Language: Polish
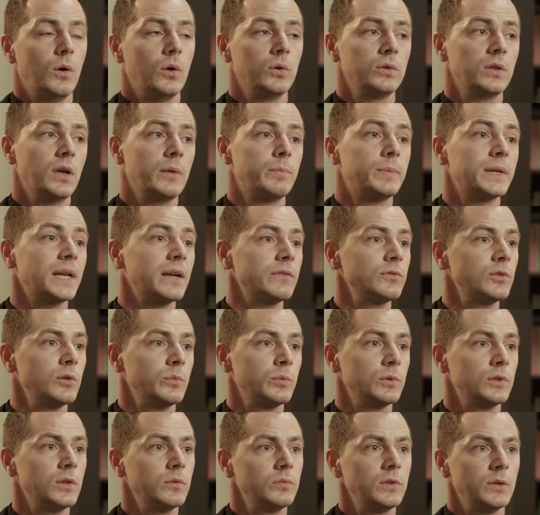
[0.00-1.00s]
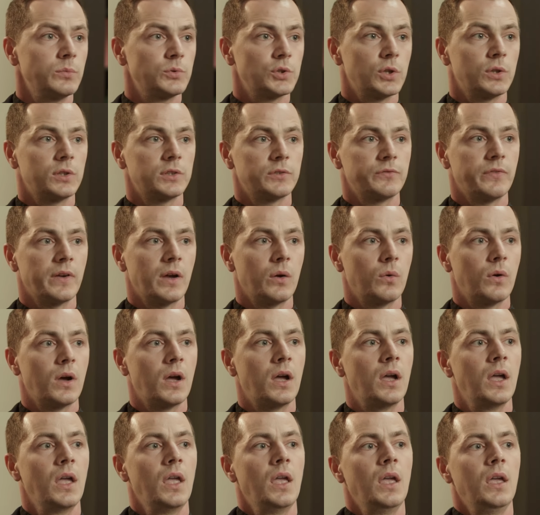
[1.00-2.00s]
Ona prawdopodobnie
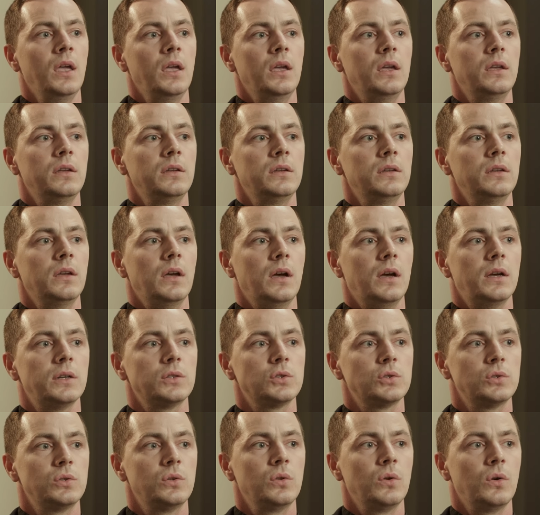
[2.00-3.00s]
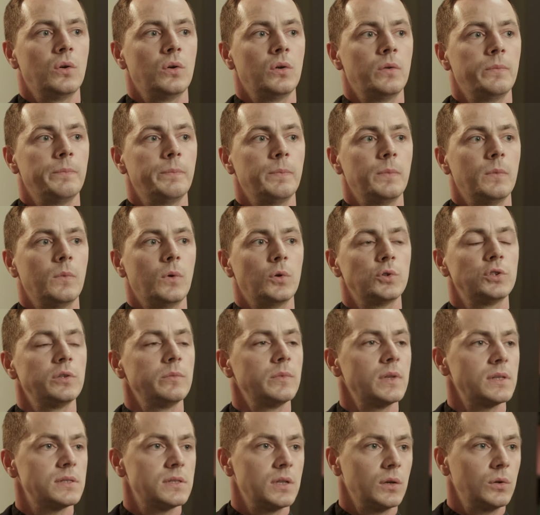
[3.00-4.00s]
przetrwała y, aż do
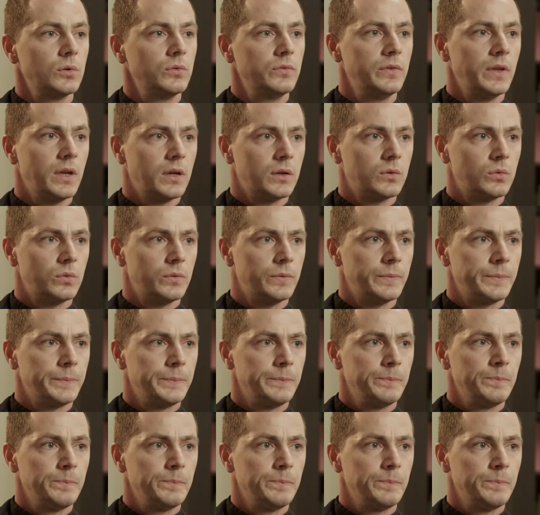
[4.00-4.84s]
XVIII wieku.